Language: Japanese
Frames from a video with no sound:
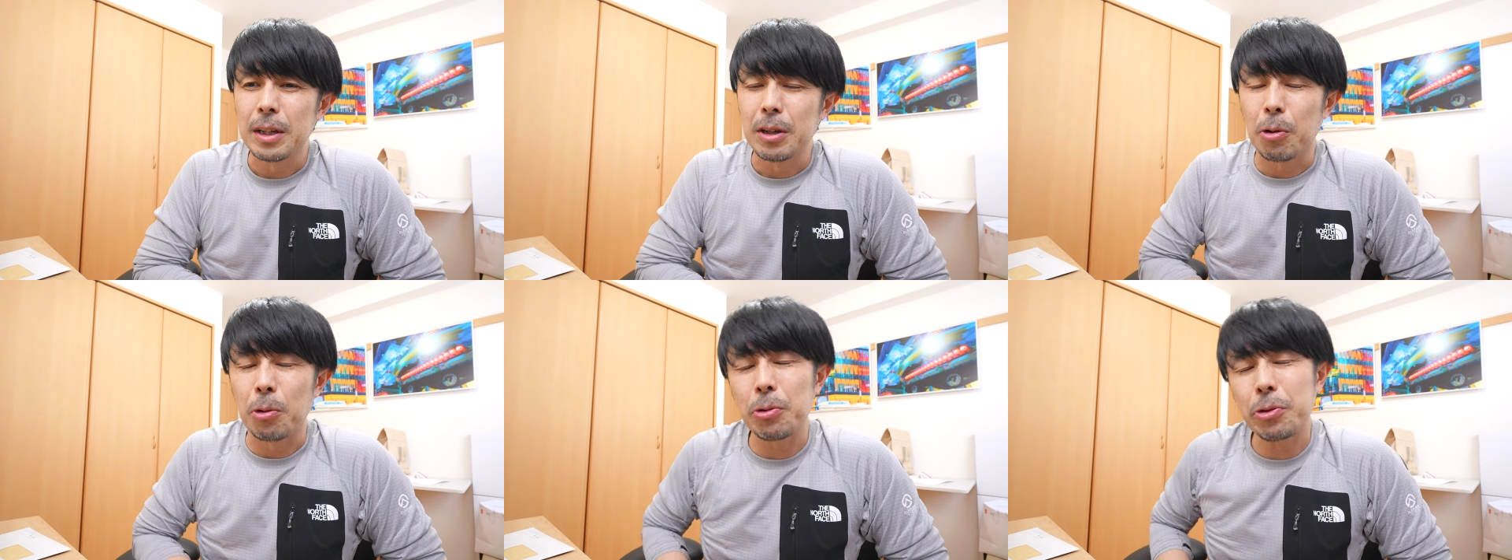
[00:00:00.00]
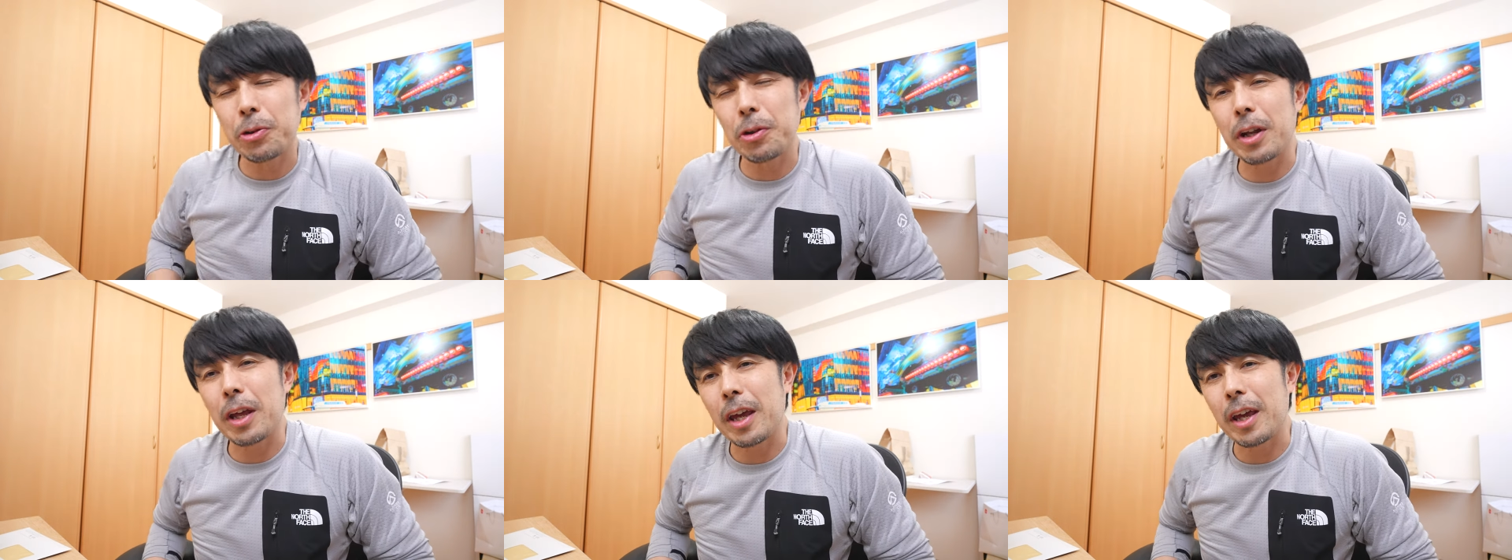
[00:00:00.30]

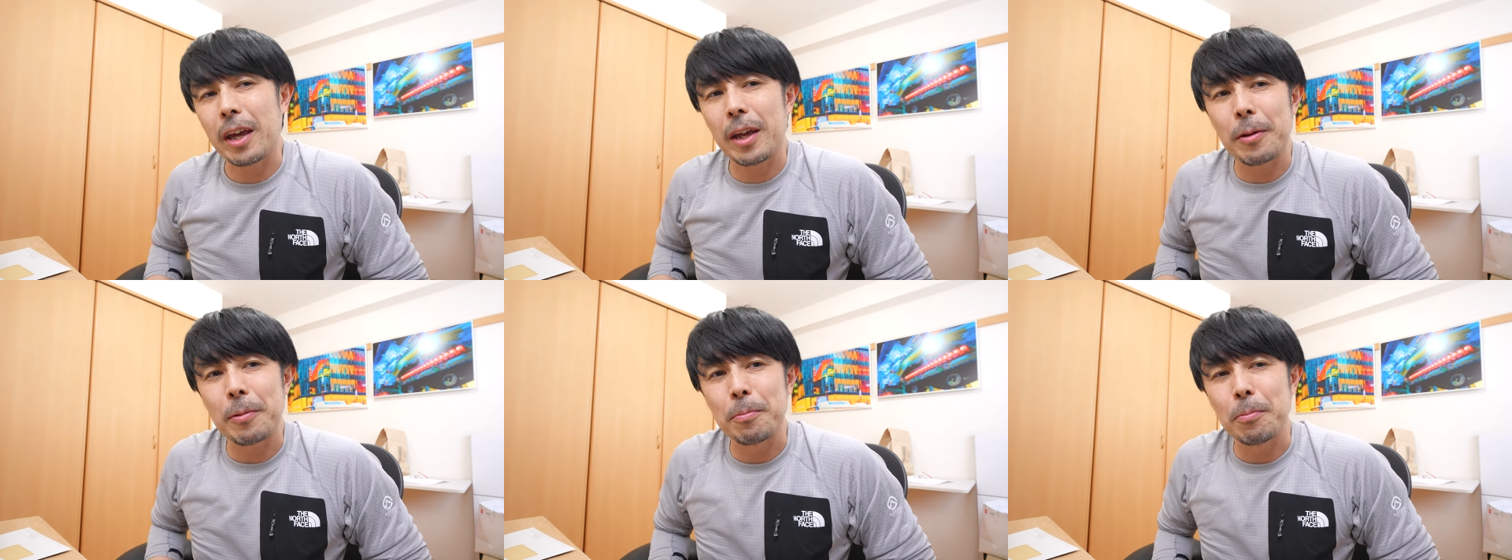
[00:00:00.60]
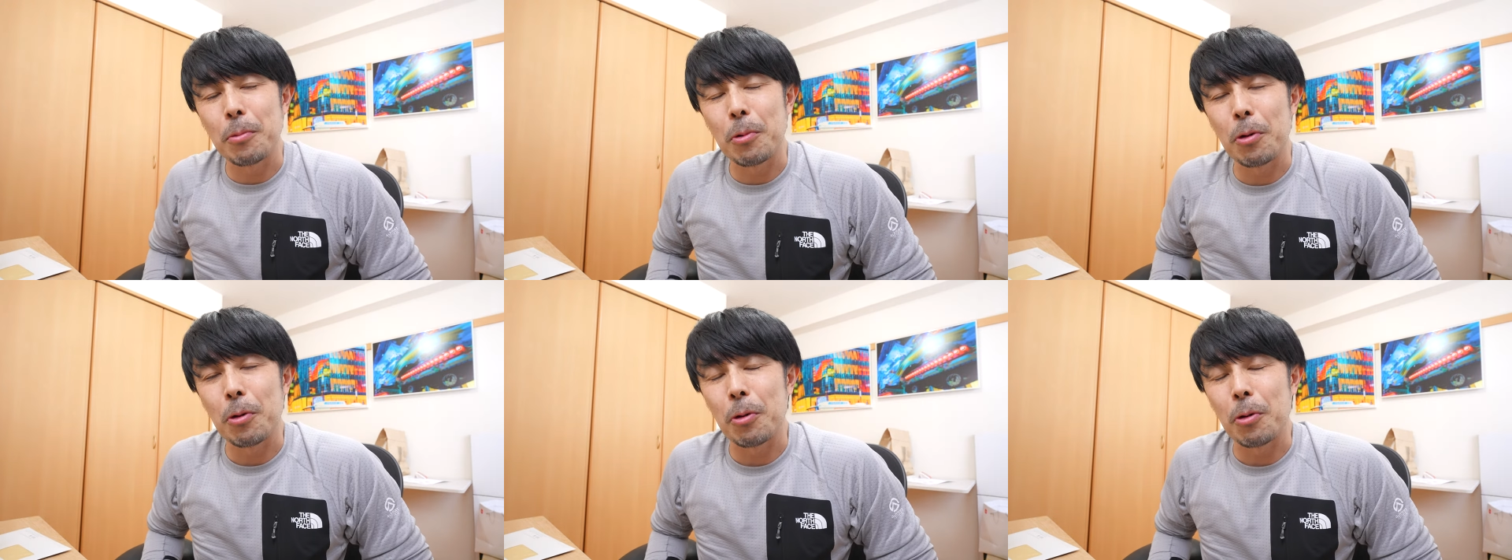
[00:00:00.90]
本当ね、
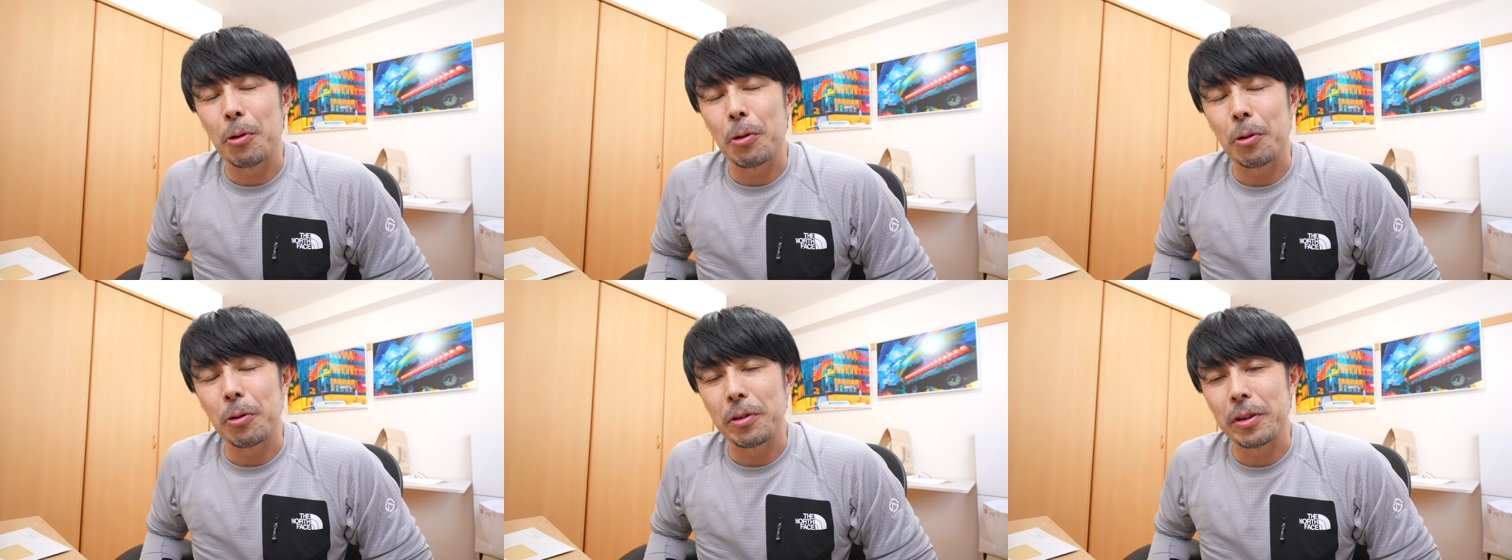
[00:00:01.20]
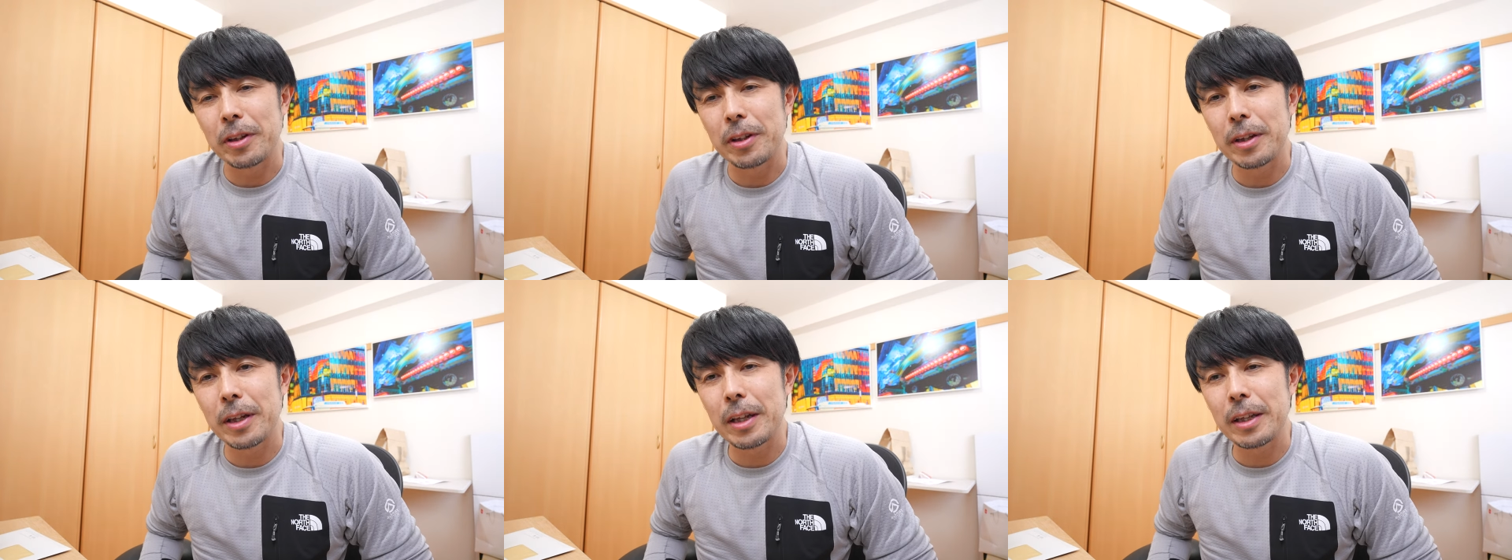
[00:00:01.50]
も
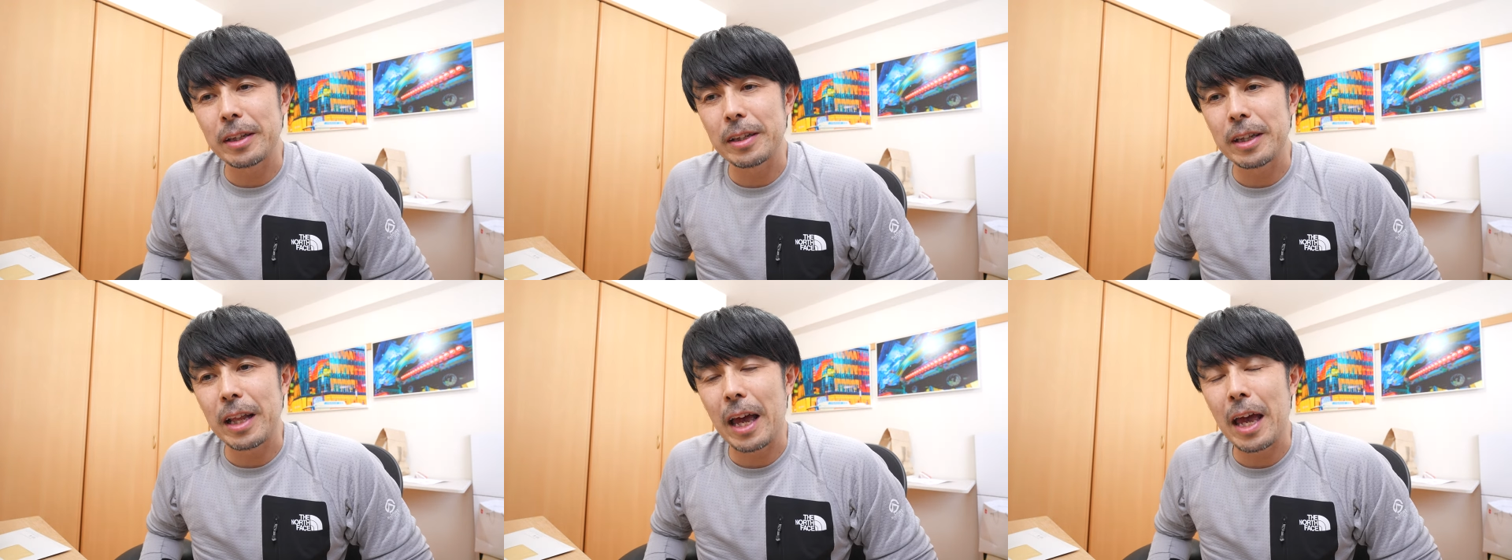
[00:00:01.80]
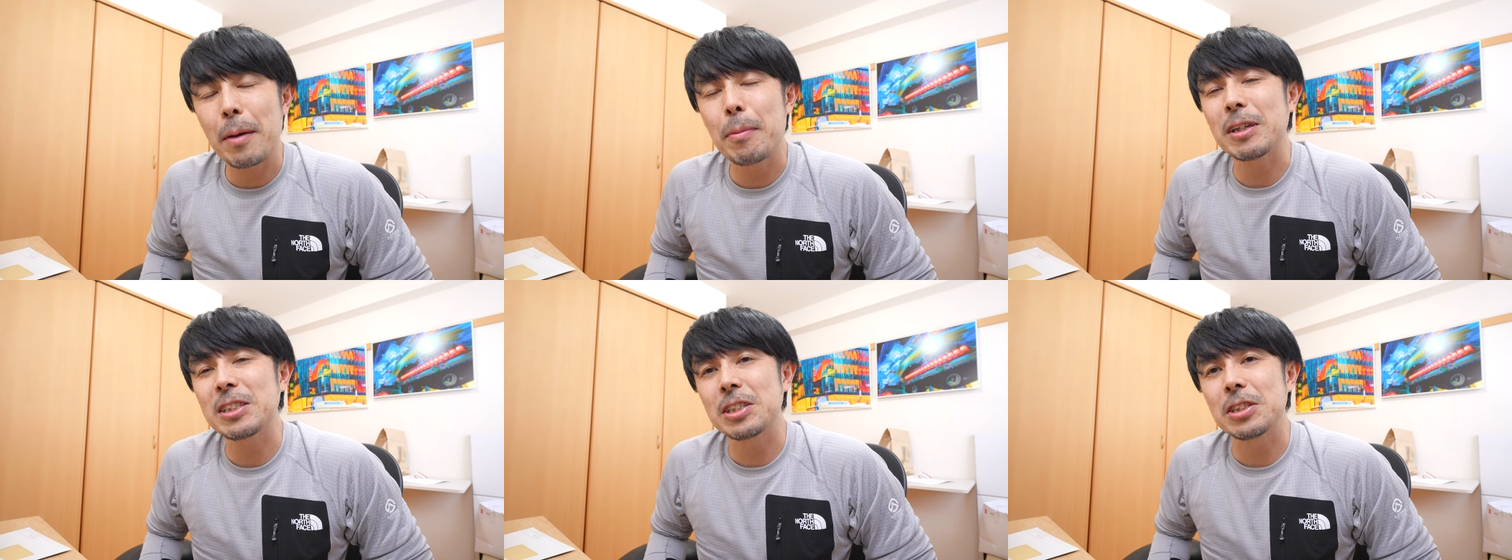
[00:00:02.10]
う
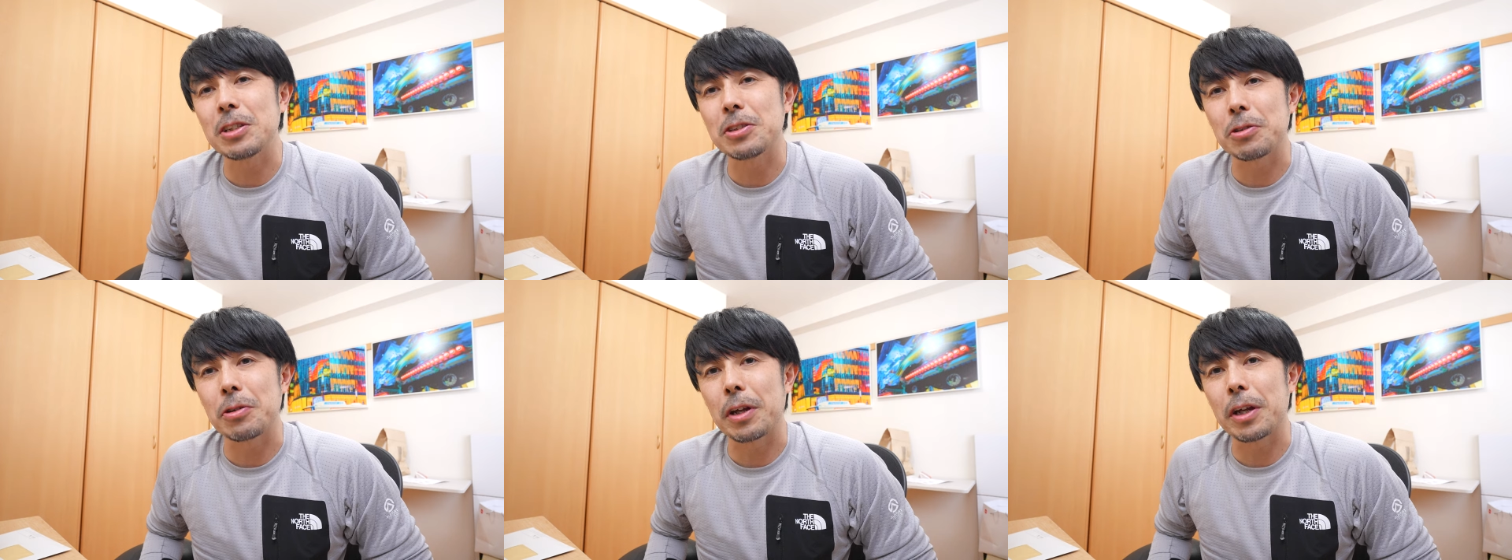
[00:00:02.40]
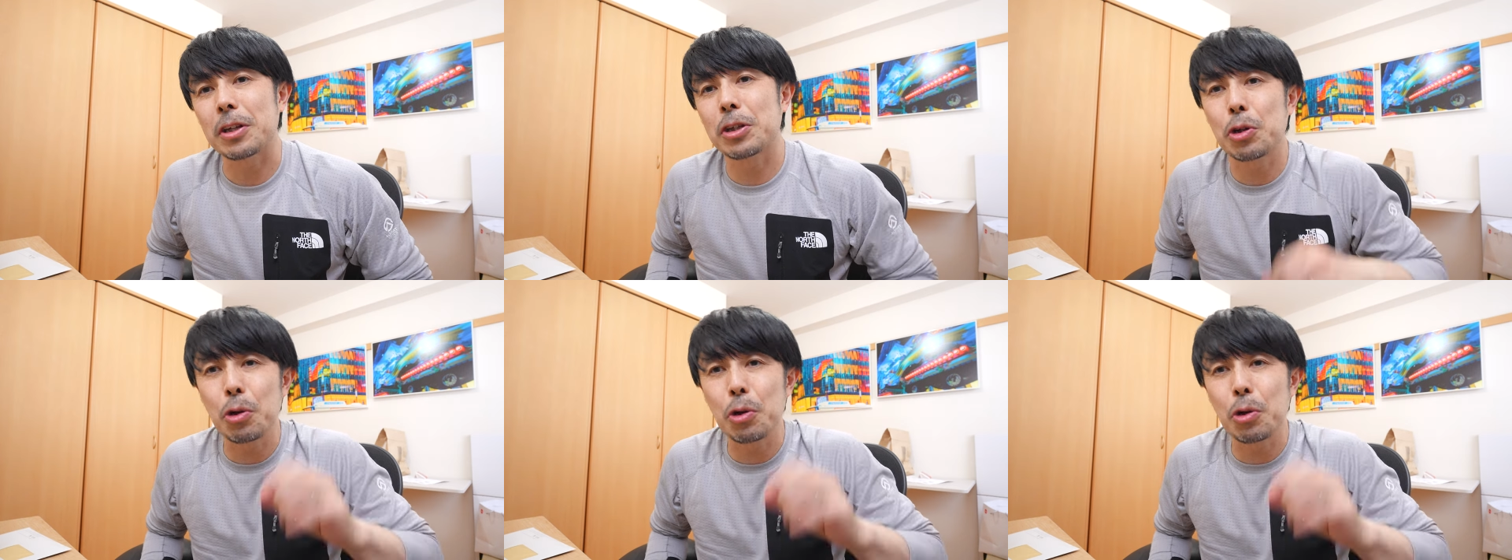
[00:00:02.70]
悩ましいですよね。